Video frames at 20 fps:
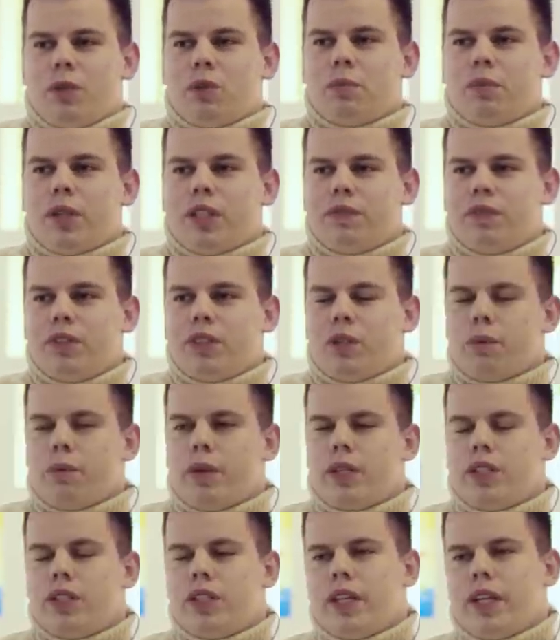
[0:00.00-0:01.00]
dużym
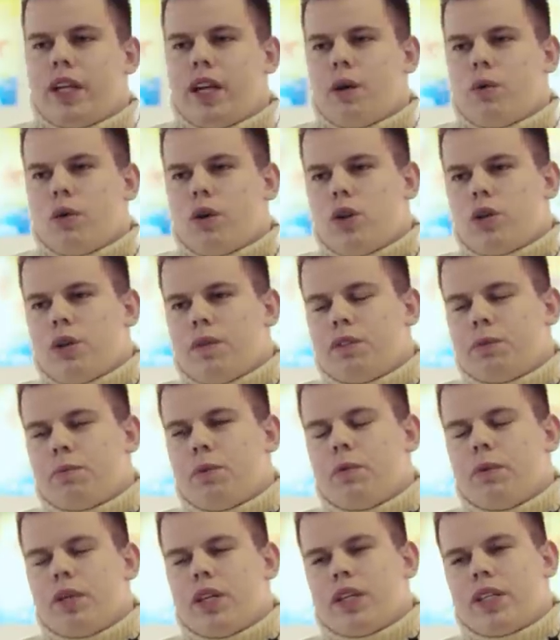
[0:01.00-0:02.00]
nazwiskom, jak ci się grało, kogo
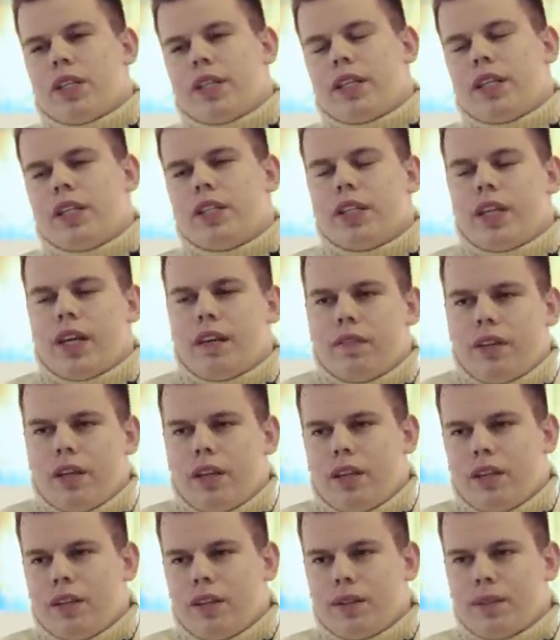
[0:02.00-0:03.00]
wspominasz tak najciekawiej?